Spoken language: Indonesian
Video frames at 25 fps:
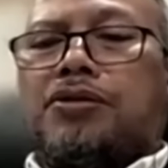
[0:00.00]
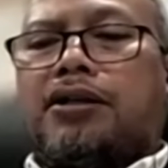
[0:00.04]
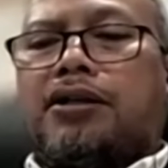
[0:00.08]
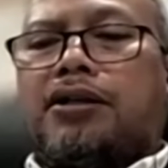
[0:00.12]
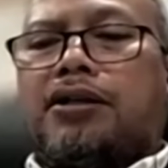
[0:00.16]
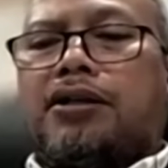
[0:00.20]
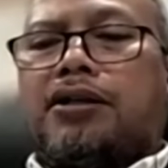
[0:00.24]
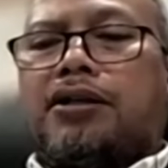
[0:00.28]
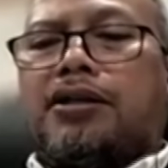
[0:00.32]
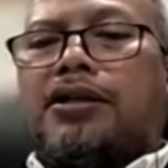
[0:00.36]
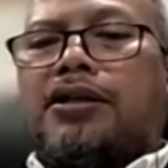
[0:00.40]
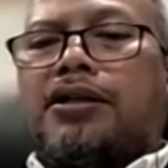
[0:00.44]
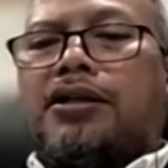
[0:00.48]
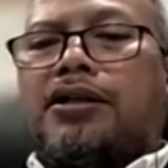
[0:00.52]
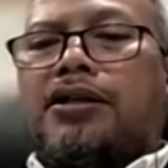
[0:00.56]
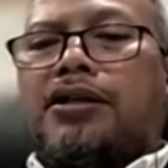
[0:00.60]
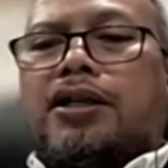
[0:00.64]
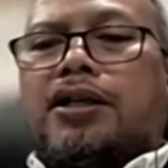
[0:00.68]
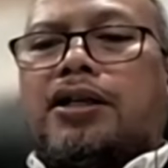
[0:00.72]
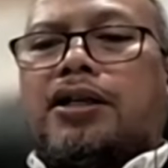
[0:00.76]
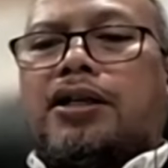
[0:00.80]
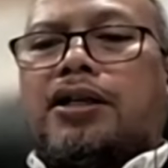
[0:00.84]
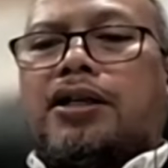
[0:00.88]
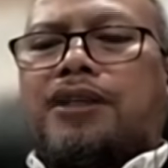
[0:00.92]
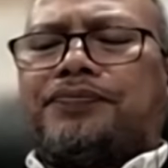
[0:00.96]
Nah,
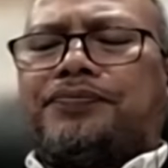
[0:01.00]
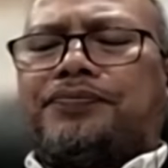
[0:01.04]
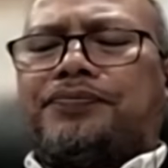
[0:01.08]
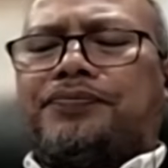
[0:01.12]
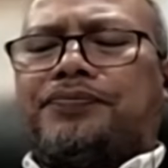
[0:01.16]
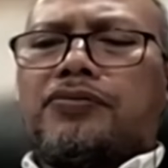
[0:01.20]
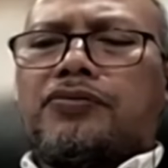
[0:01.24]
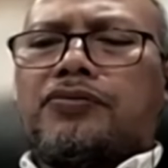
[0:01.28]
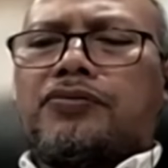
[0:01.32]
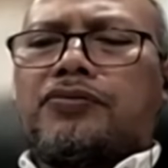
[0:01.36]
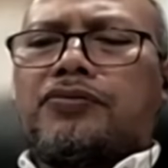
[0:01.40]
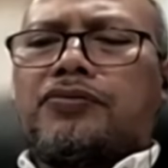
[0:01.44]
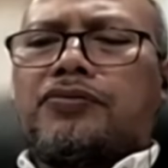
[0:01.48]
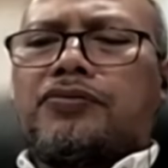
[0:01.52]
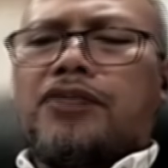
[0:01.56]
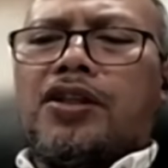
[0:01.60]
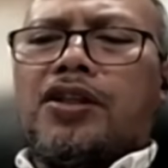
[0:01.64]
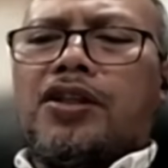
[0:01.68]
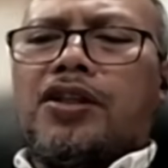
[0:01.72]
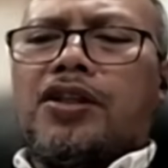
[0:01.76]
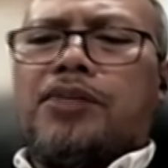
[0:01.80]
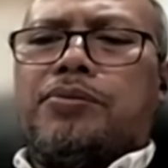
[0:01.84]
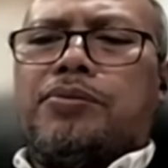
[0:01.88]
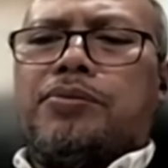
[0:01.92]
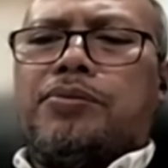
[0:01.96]

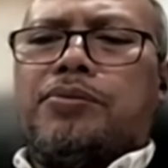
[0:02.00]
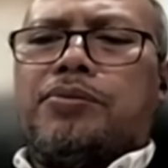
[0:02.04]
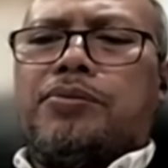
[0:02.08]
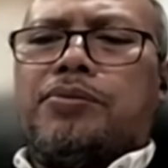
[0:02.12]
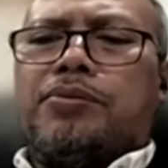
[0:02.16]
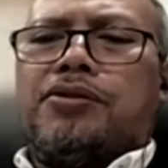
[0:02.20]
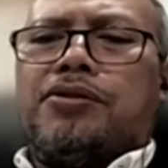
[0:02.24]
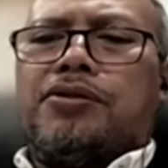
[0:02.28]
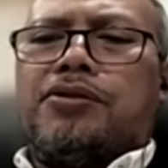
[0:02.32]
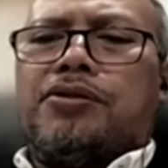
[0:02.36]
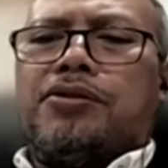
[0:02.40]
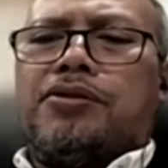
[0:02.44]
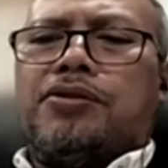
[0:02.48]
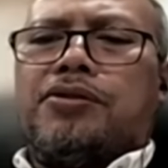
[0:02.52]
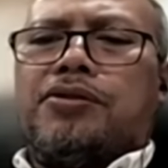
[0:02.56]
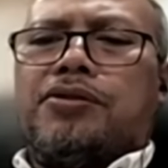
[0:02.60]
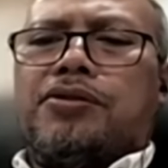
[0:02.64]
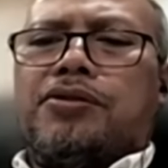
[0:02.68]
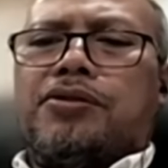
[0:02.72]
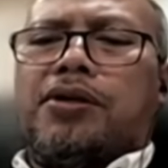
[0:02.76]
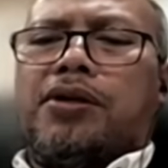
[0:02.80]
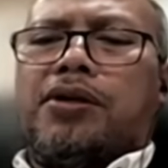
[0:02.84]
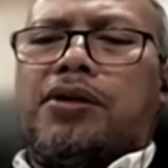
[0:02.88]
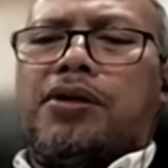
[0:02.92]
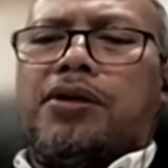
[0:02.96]
pemindahan itu memang
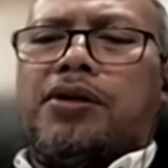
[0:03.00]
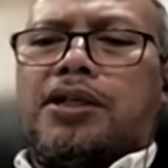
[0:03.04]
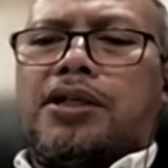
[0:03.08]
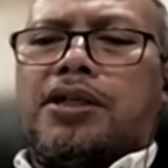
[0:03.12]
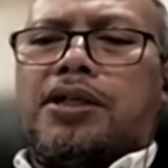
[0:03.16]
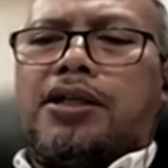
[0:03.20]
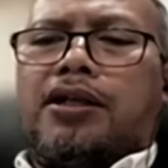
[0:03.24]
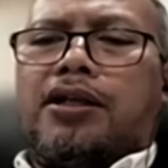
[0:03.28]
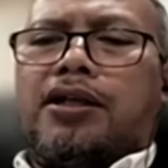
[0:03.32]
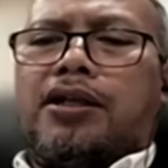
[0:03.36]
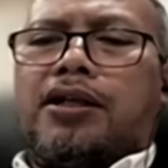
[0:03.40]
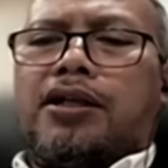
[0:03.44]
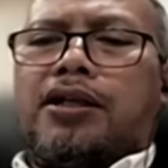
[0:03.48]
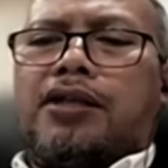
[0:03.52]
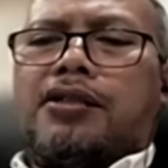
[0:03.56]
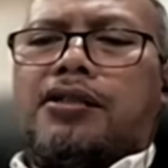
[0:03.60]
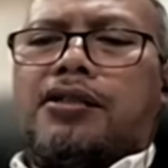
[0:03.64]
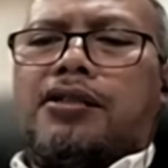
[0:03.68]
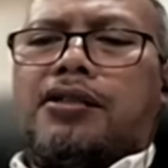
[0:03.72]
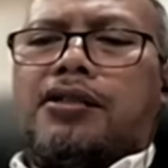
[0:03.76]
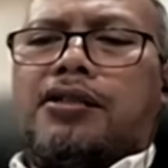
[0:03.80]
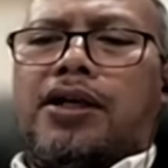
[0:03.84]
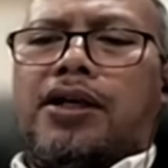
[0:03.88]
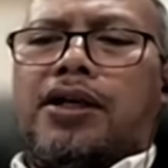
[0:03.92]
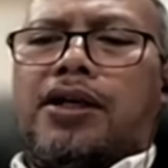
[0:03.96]
bisa dua hal
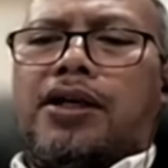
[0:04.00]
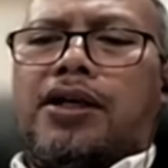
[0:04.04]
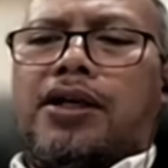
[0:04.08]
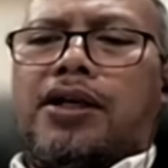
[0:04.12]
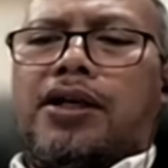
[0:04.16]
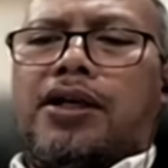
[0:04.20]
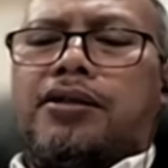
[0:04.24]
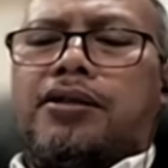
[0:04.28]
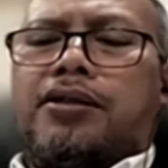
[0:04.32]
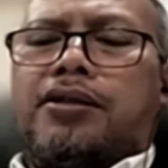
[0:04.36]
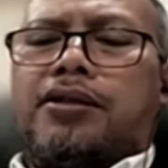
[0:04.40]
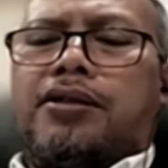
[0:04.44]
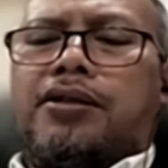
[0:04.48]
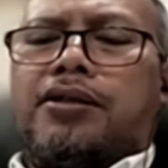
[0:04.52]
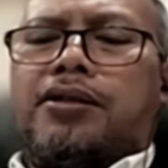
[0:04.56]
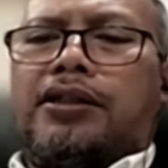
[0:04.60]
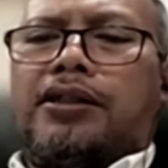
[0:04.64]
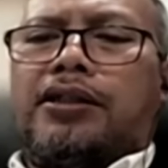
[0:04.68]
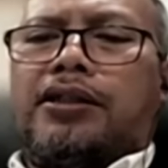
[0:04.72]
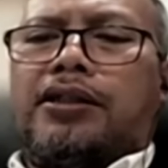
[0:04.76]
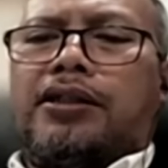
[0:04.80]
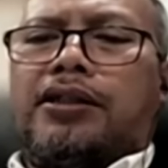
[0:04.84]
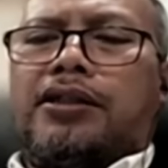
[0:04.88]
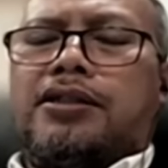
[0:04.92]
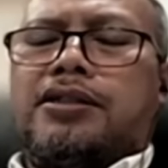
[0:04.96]
ya, atas
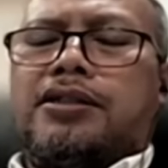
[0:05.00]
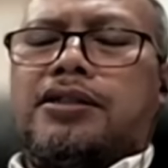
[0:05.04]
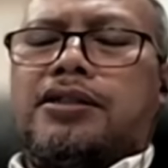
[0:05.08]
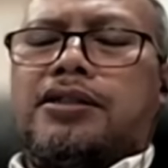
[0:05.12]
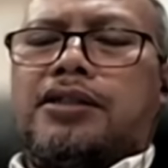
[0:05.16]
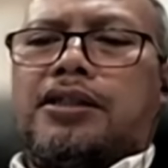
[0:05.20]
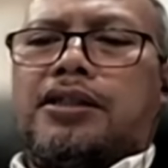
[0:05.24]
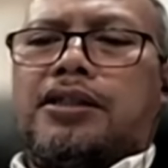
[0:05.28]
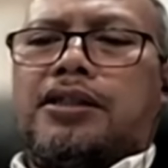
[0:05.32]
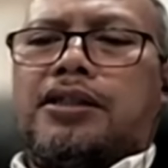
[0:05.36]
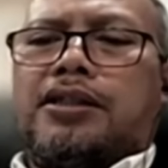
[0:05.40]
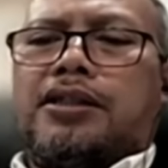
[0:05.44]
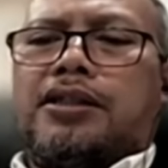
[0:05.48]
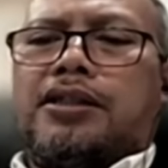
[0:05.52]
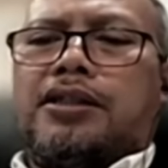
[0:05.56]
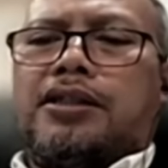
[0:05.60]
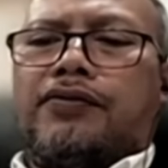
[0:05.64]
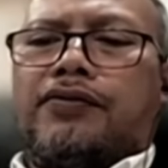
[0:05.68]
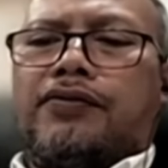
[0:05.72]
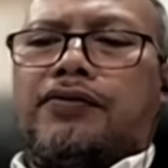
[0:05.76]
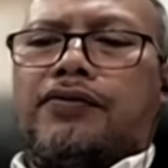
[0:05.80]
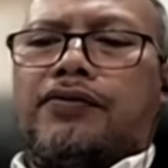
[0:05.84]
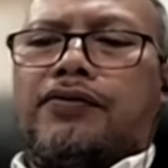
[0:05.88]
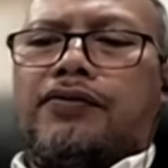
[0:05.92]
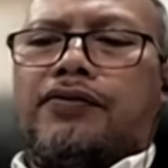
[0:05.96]
inisiatif
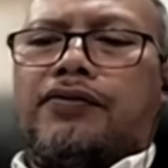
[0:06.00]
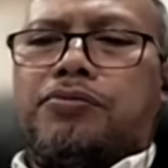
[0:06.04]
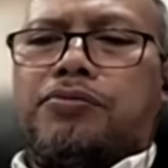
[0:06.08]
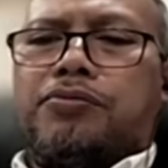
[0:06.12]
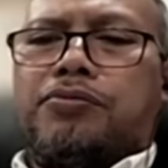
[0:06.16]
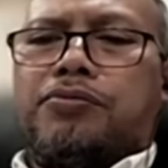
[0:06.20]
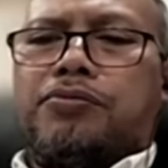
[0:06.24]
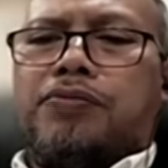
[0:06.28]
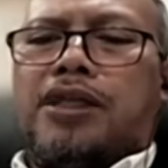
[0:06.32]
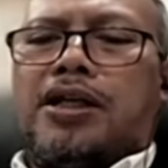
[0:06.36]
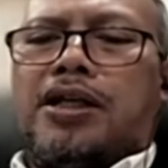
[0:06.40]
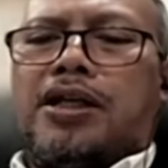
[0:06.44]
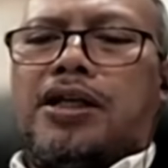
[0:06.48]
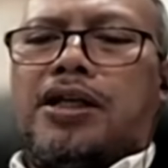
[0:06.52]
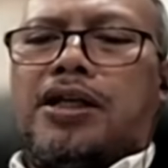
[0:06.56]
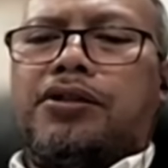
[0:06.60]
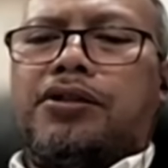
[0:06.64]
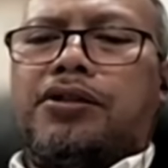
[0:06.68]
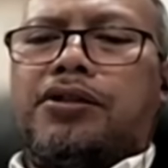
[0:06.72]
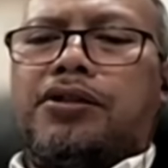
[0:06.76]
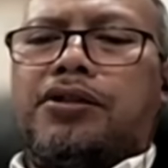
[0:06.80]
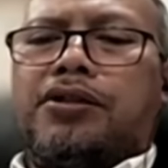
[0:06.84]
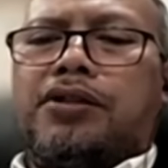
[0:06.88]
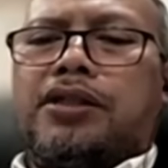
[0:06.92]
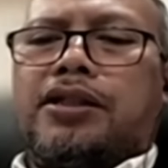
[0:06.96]
konsumen atau inisiatif
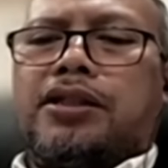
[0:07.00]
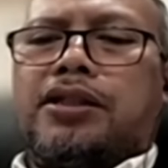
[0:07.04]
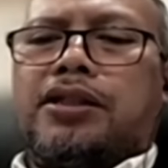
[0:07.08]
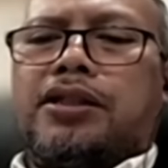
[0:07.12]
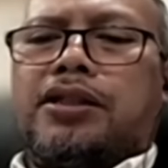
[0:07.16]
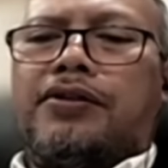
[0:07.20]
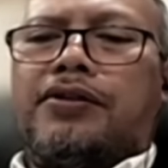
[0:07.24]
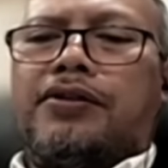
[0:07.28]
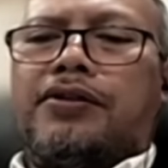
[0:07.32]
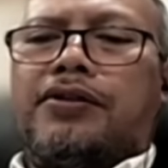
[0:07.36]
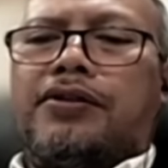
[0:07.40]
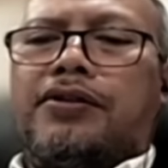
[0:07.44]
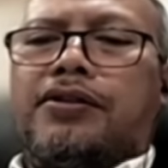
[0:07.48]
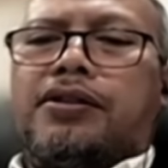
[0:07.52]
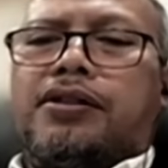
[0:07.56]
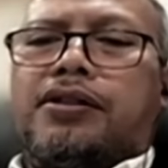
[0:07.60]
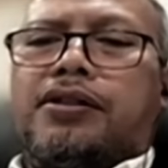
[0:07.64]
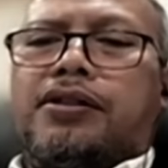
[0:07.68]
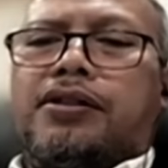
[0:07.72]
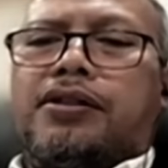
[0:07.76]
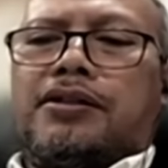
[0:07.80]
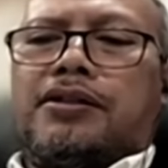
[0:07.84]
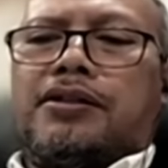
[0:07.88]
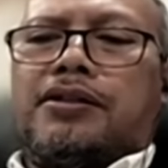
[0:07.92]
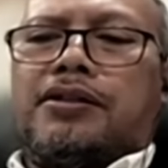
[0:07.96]
uh,
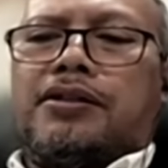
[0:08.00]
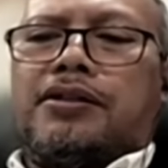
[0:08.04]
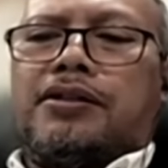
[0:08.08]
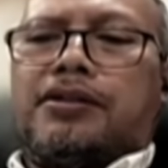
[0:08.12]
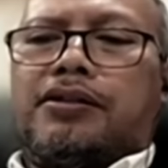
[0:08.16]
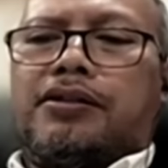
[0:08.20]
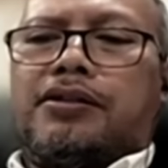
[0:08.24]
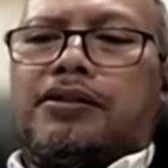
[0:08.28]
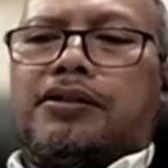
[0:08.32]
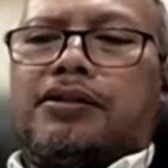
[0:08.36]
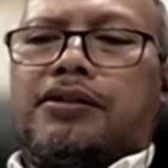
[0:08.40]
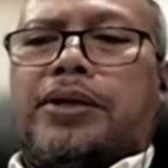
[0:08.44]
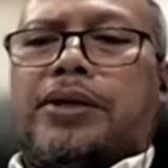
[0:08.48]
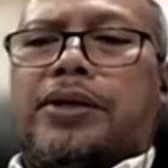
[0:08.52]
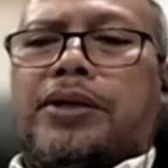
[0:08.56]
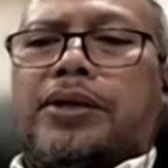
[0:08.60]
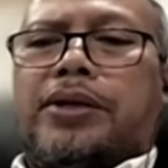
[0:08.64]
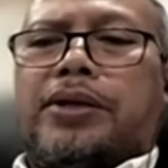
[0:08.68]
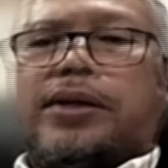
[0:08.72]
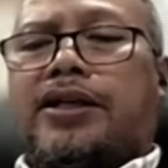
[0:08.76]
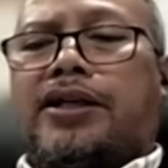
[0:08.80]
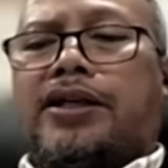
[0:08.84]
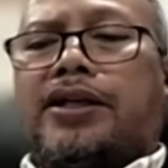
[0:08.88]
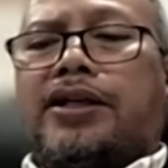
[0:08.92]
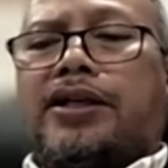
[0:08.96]
eh, pln ya.
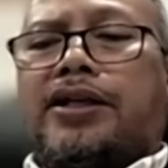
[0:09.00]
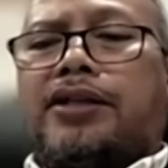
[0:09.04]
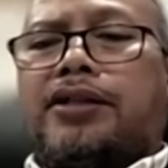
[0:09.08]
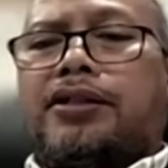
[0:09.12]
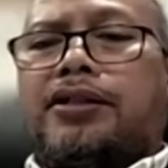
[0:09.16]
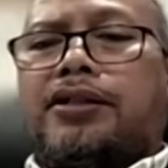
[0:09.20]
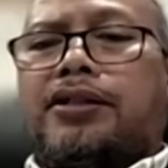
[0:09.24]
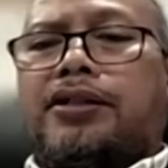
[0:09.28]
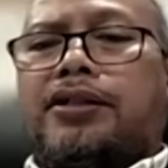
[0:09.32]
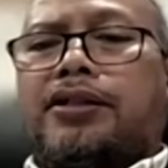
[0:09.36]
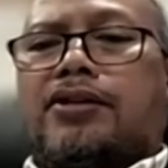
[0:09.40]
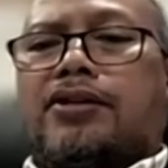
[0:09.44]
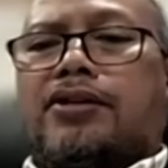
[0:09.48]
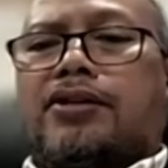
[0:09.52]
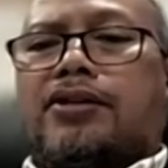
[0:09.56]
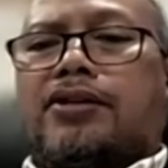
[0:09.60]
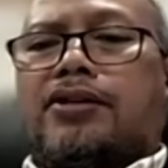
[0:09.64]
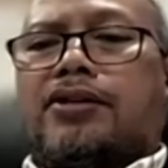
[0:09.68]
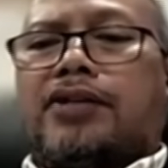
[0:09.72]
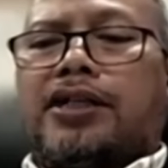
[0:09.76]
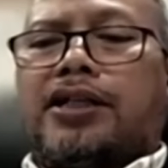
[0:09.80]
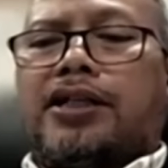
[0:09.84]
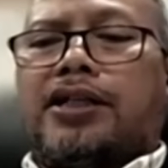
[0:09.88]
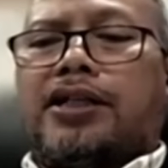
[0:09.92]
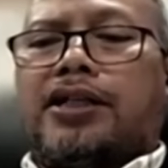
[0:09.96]
Nah, kalau
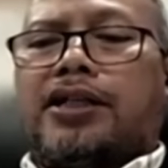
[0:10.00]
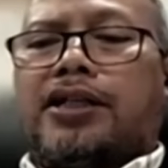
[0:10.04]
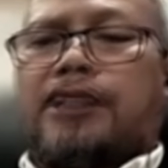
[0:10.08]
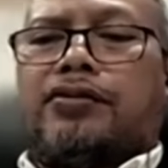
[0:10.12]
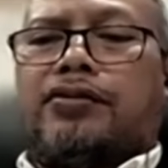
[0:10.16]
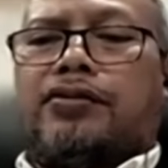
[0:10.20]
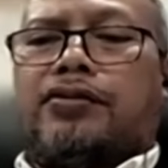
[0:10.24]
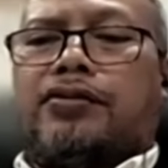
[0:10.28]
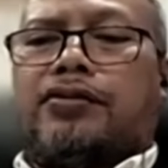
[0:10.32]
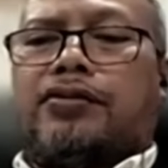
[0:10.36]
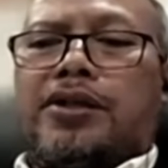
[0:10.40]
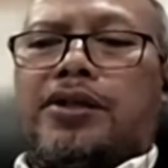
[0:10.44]
inisiatif konsumen